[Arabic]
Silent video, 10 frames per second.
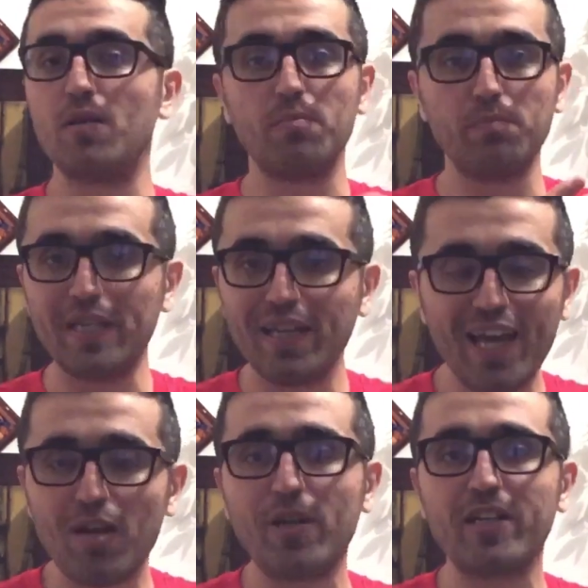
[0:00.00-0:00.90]

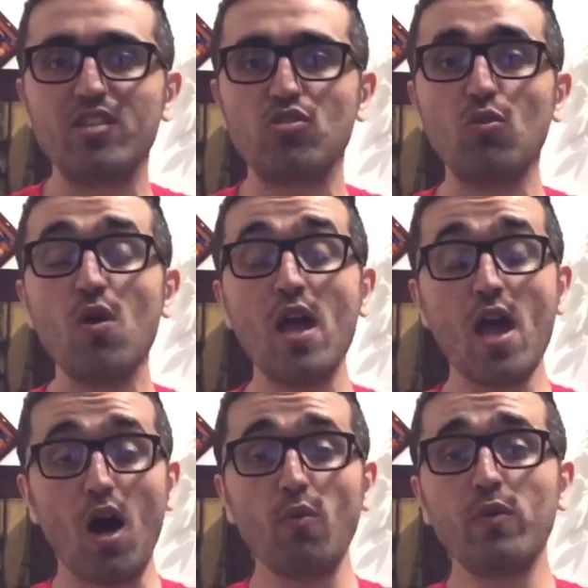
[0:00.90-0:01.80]
بغير مركزه
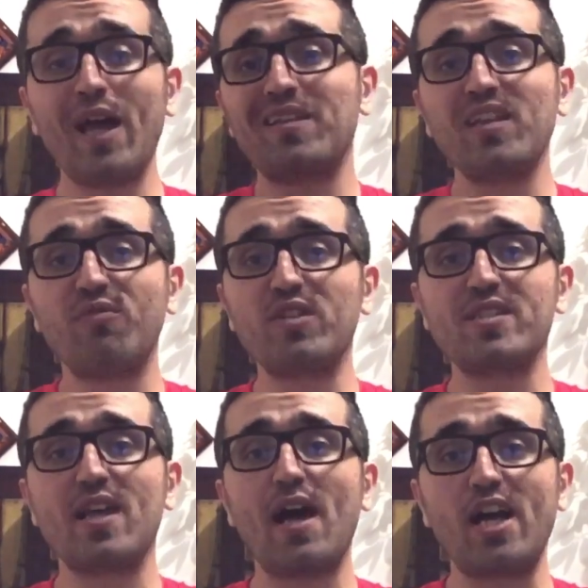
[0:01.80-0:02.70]
أو يعطيه
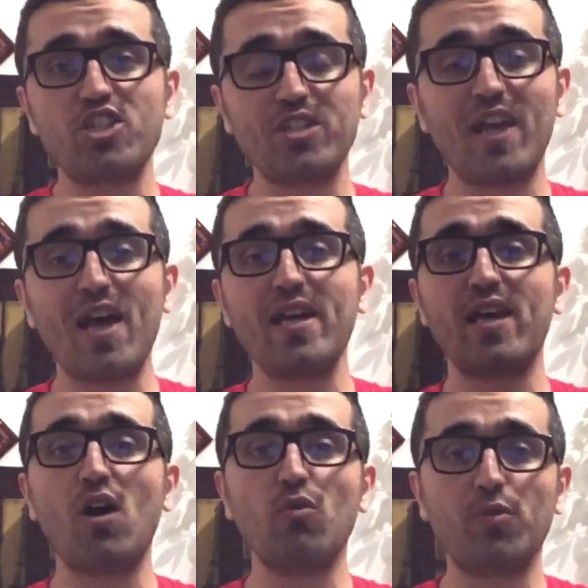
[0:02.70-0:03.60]
فرصة عشر
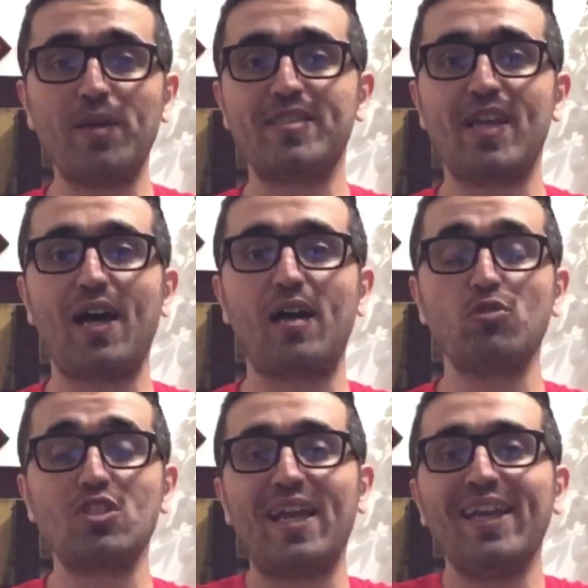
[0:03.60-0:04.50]
دقائق أو ربع ساعة
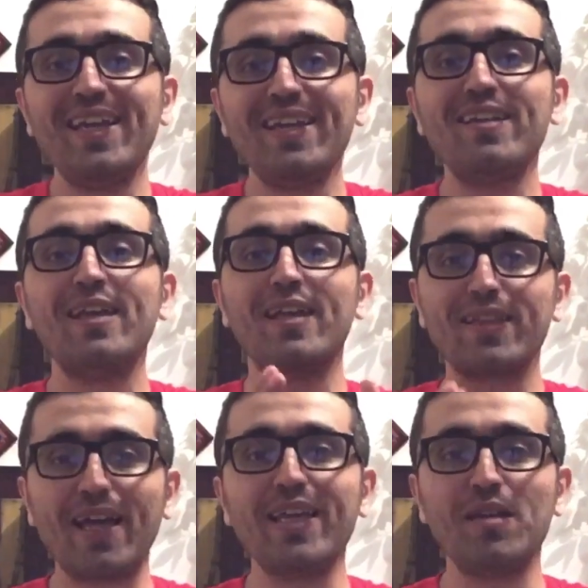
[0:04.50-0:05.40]
مستحيل
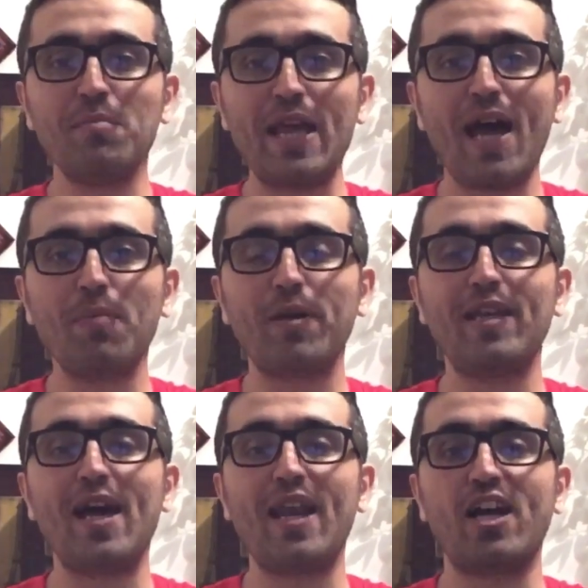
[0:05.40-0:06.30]
تقيم لاعب
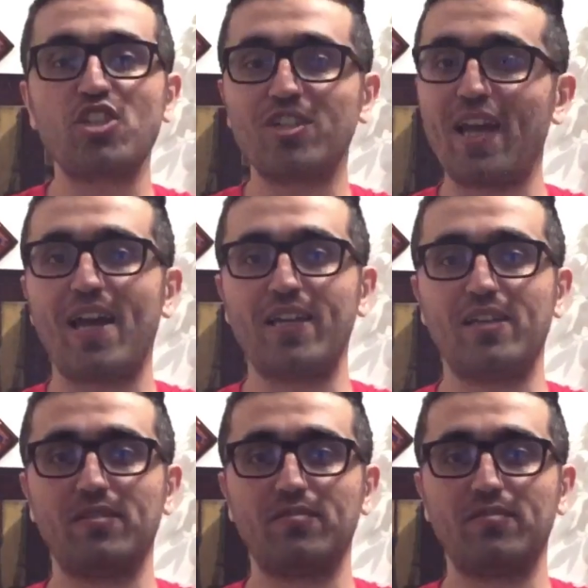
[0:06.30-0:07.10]
خلال عشر دقائق